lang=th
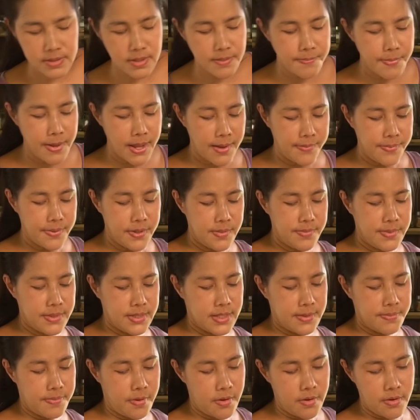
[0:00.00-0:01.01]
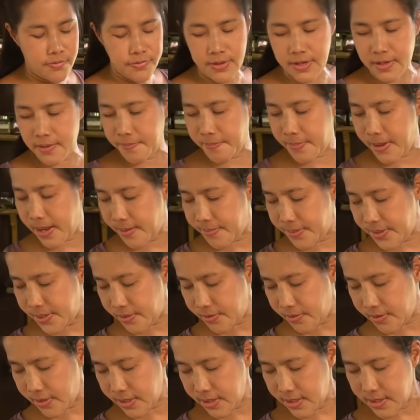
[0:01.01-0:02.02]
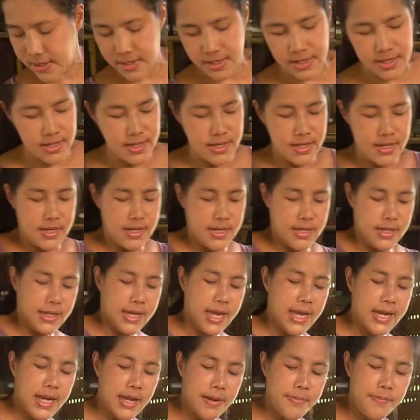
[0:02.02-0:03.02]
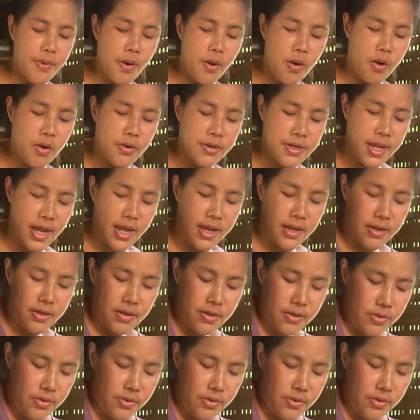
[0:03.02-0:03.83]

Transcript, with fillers: น้ำปลาเพิ่มอีกนิด เพราะเราใส่น้ำปลาไปน้อย แค่นั้นพอเนี่ย